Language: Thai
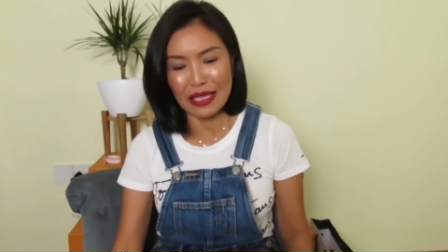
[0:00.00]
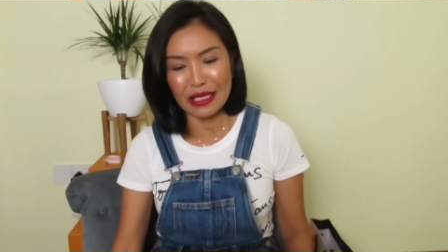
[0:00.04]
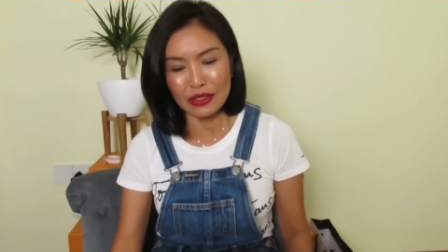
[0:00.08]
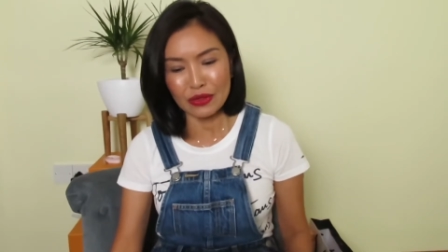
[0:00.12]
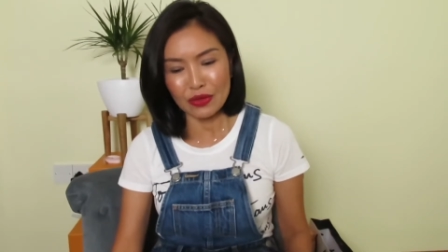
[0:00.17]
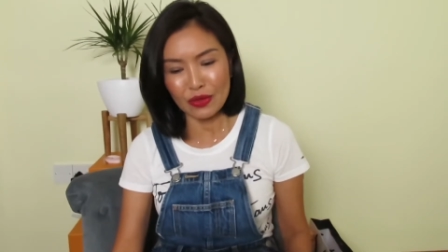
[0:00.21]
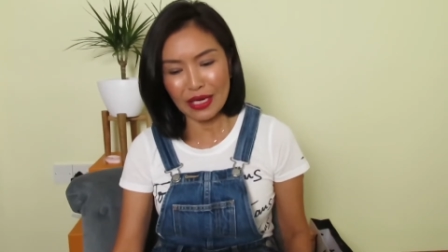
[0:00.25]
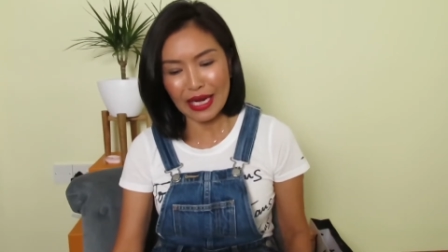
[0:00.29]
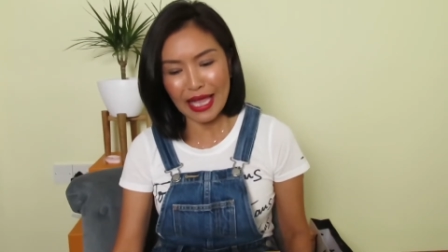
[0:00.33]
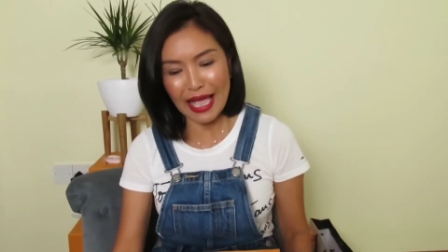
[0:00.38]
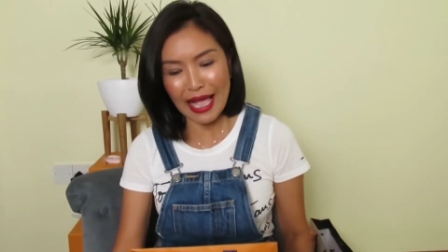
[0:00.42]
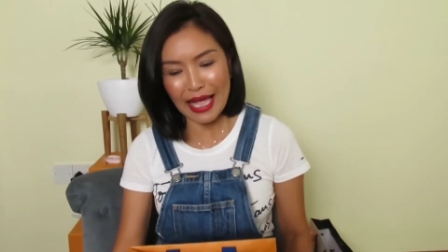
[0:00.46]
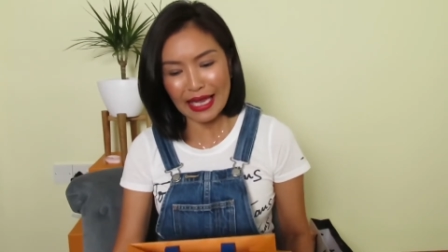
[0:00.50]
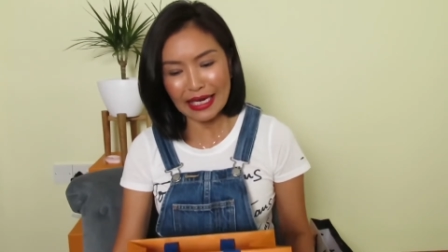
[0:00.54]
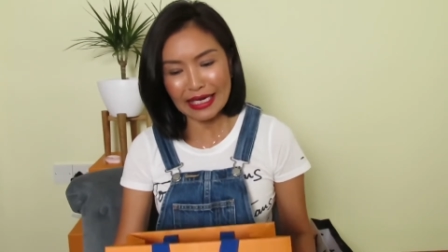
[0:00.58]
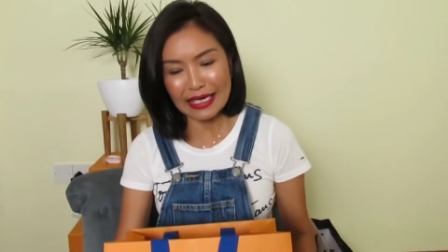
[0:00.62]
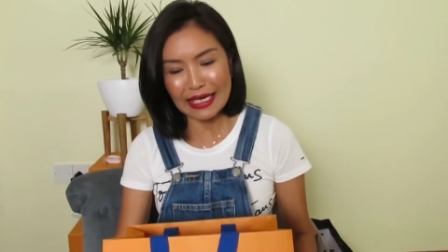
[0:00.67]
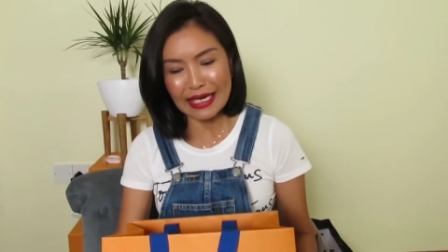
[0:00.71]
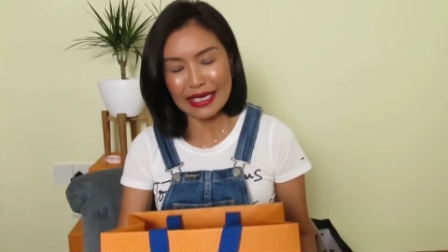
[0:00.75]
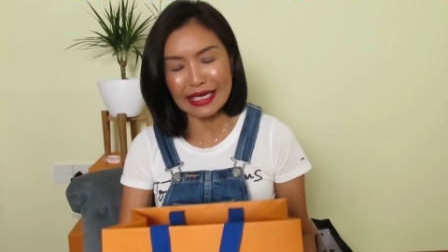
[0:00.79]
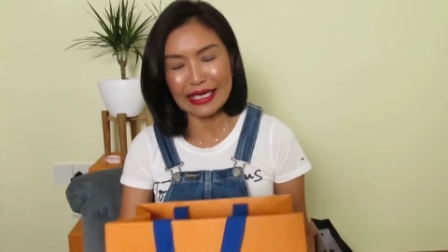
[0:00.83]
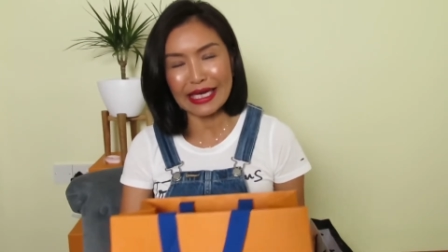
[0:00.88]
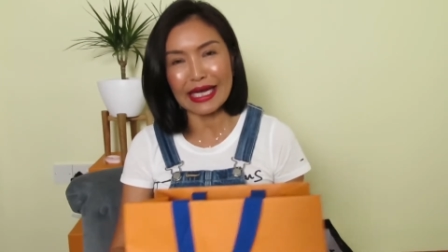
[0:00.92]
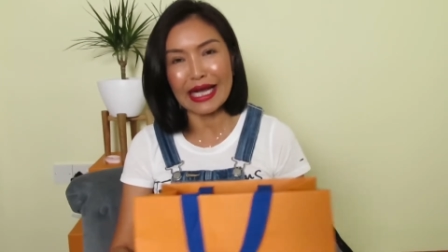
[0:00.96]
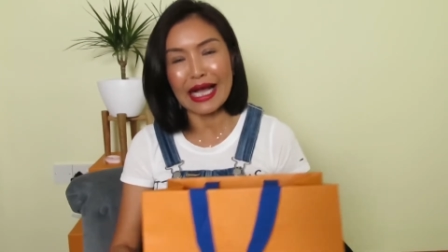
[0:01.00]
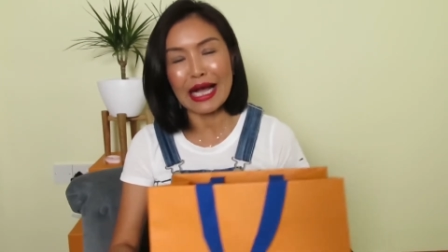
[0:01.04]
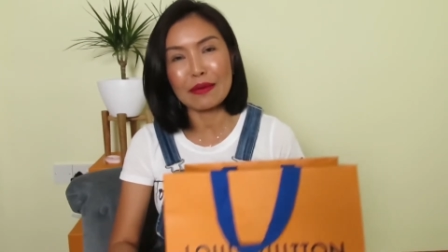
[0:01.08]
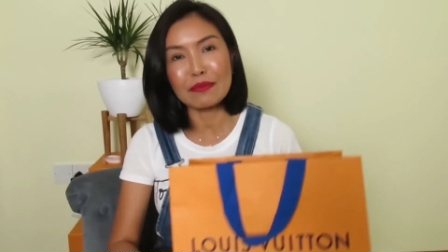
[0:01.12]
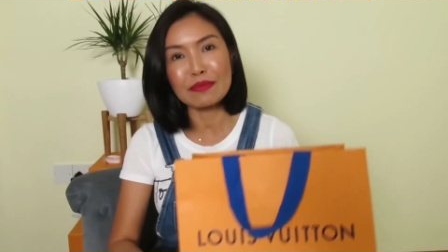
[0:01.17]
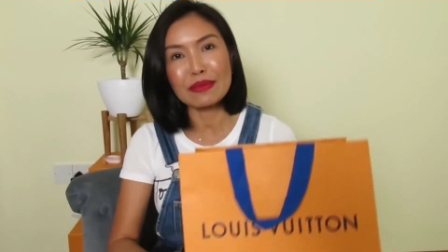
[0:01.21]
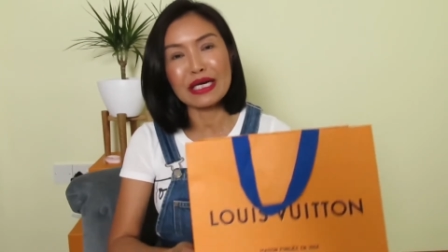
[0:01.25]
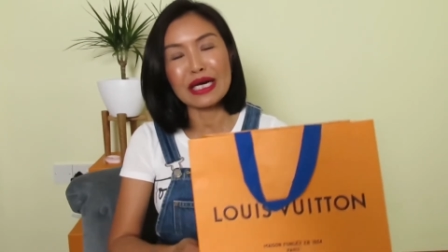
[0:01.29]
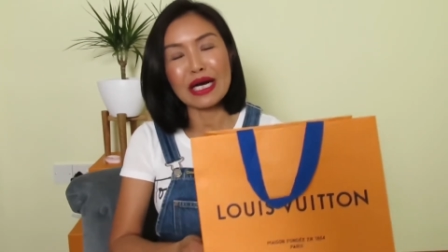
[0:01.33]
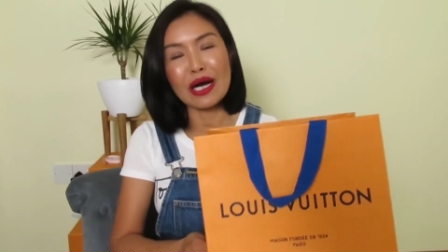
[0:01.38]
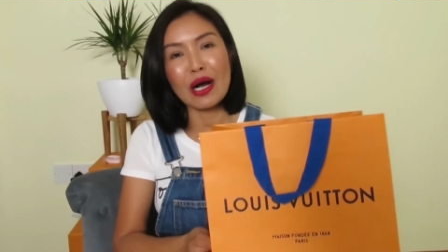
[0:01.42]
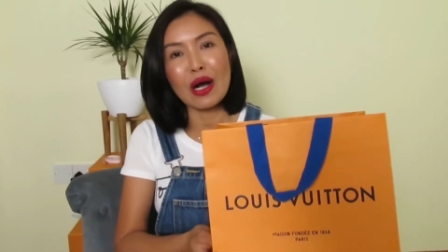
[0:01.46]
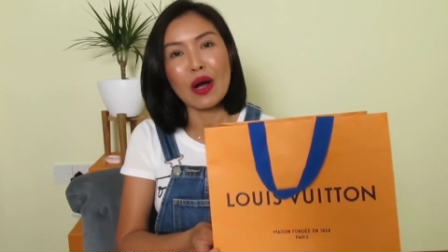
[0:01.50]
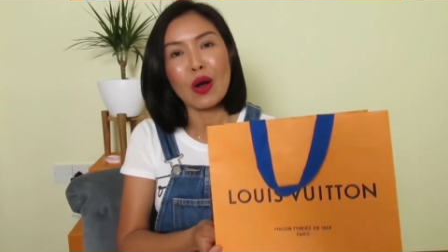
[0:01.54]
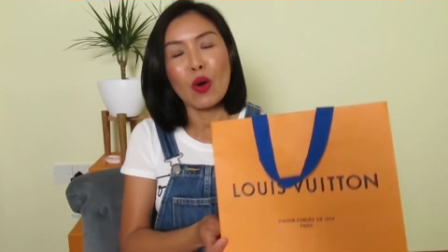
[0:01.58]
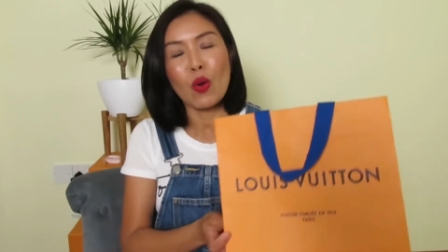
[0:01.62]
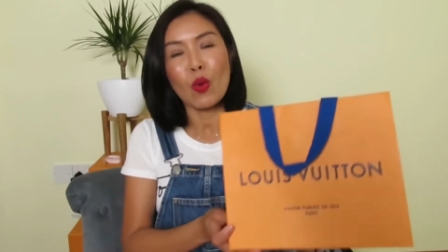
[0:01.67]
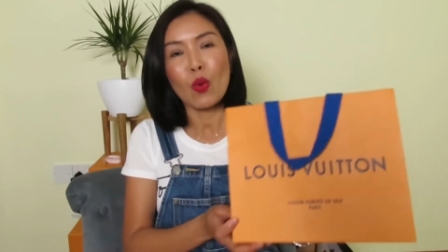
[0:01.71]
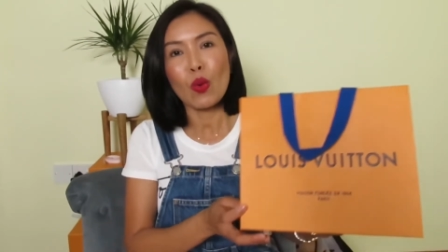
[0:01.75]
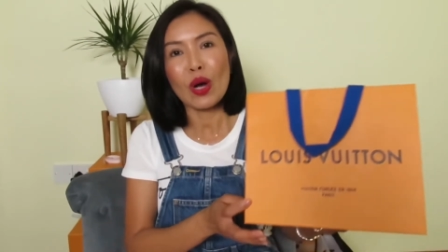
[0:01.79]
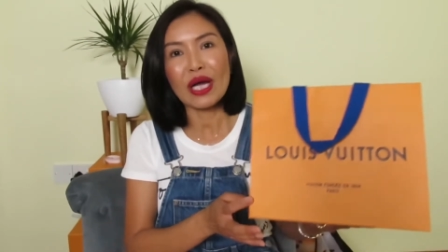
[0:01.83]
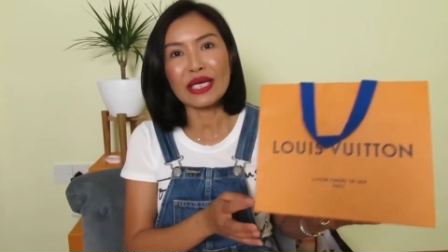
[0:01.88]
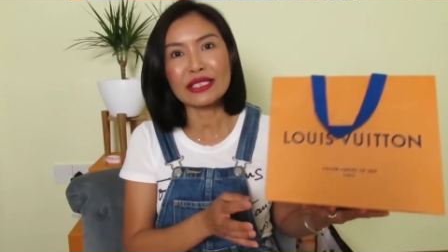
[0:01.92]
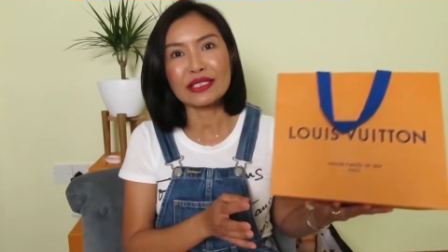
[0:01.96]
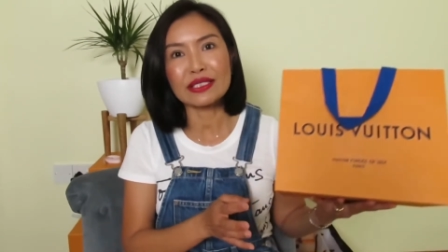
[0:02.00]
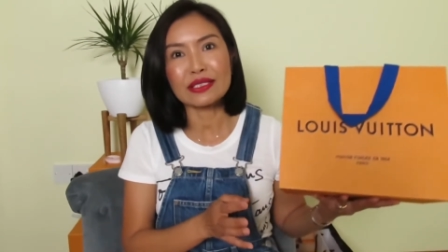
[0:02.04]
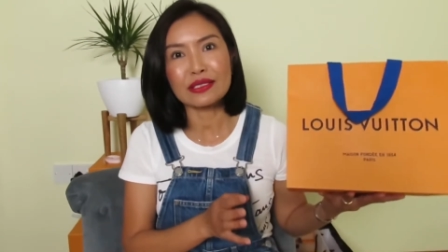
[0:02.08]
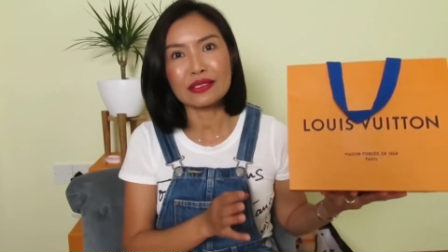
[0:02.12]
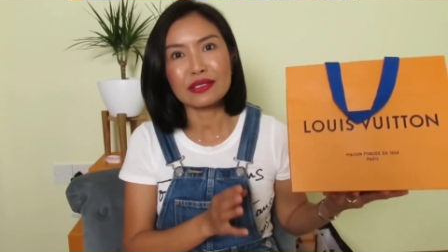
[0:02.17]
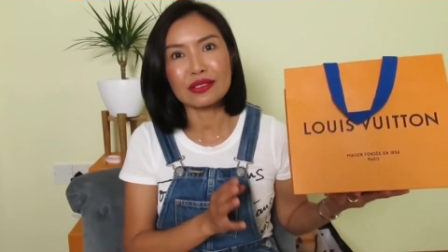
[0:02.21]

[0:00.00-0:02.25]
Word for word: ตัวแรกเลยนะคะ เมื่อวัน